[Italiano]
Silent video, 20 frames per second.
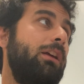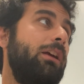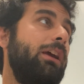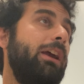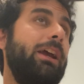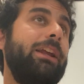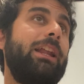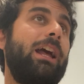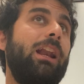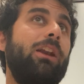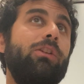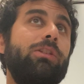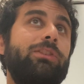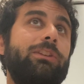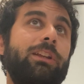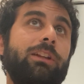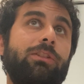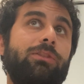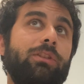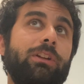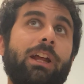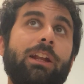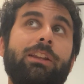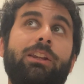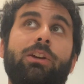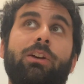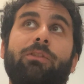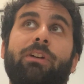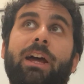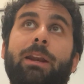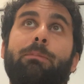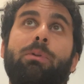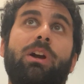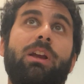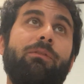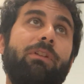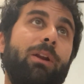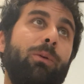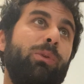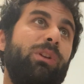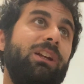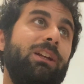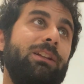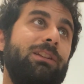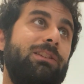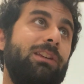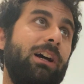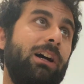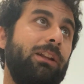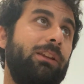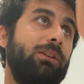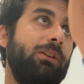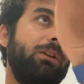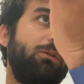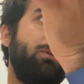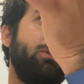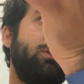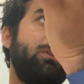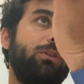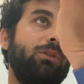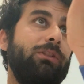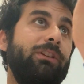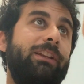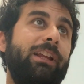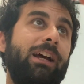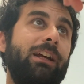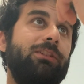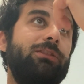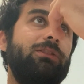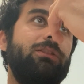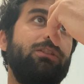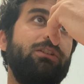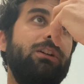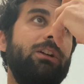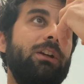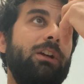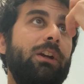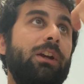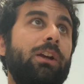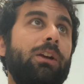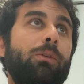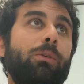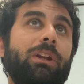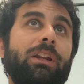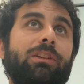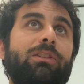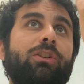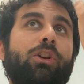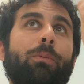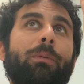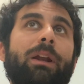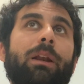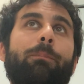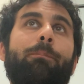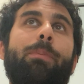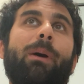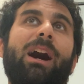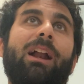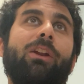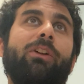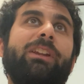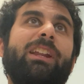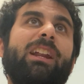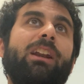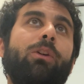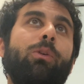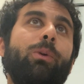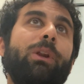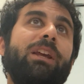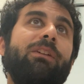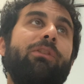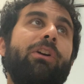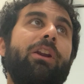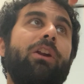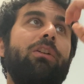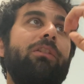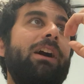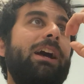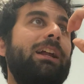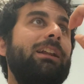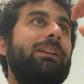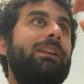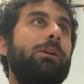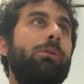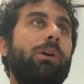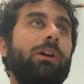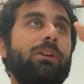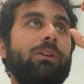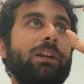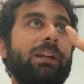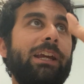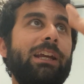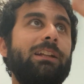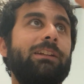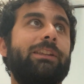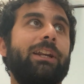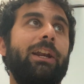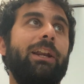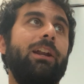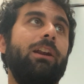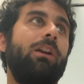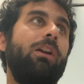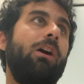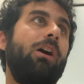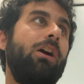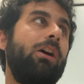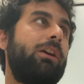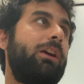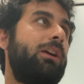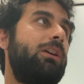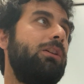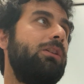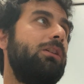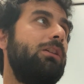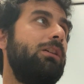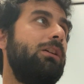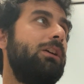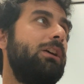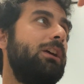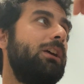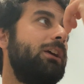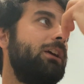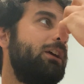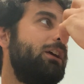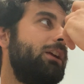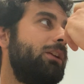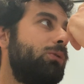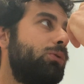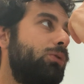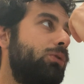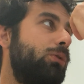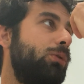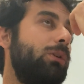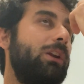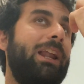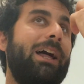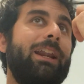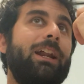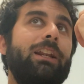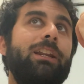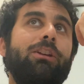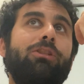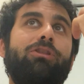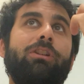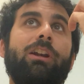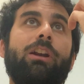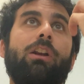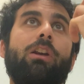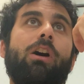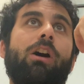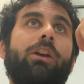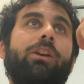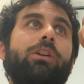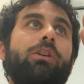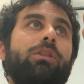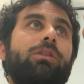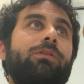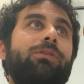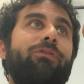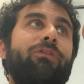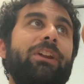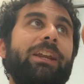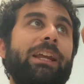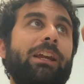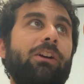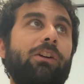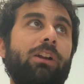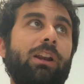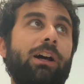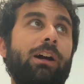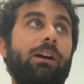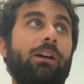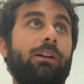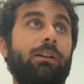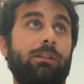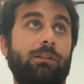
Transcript: ed è lo stesso identico verbo che viene utilizzato in questo contesto. Quindi siccome il palo dell'ulivo è rovente, quando gli entra nell'occhio, la radice dell'occhio sfrigola.